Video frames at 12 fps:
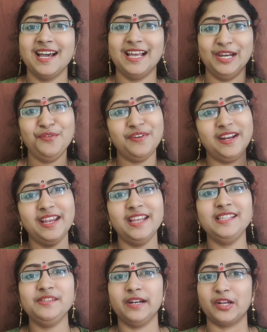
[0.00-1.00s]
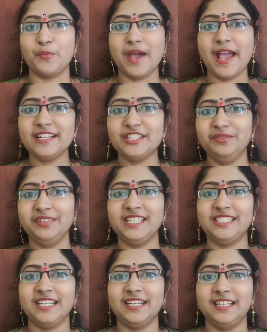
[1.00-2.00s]
హలో ఫ్రెండ్స్ వెల్కమ్ బ్యాక్ టు మై
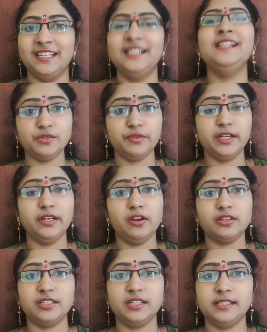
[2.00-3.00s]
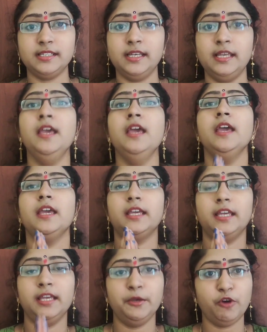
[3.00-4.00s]
ఛానల్ వీడియో వచ్చేసి
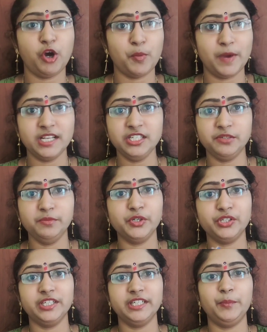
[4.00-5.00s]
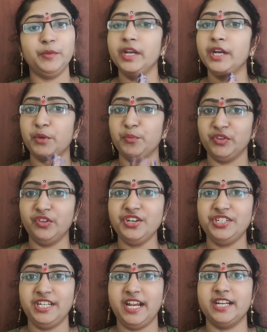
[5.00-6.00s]
ఈ ఒక మంచి బ్యూటీ టిప్ని నేను మీతో
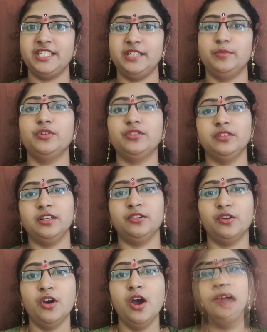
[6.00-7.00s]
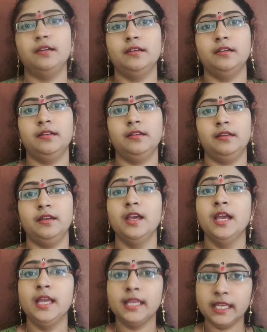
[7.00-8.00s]
షేర్ చేయబోతున్నాను
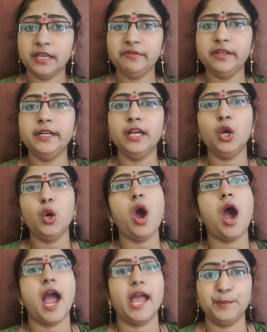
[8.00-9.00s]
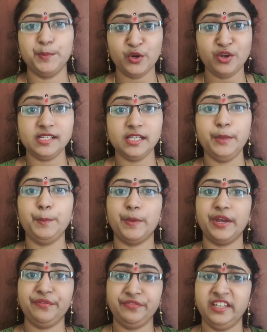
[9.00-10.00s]
ఈ వీడియోలో ఐబ్రోస్ని
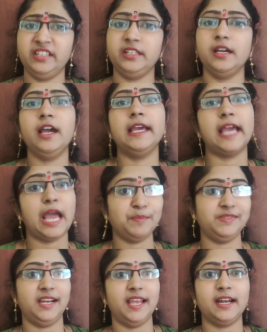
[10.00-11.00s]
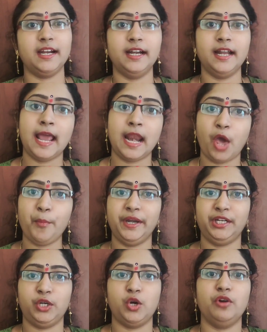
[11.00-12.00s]
పెర్ఫెక్ట్గా గ్యాప్స్ లేకుండా ఎలా
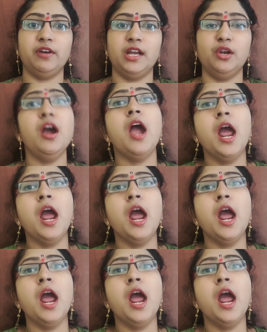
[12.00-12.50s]
పెట్టుకోవాలో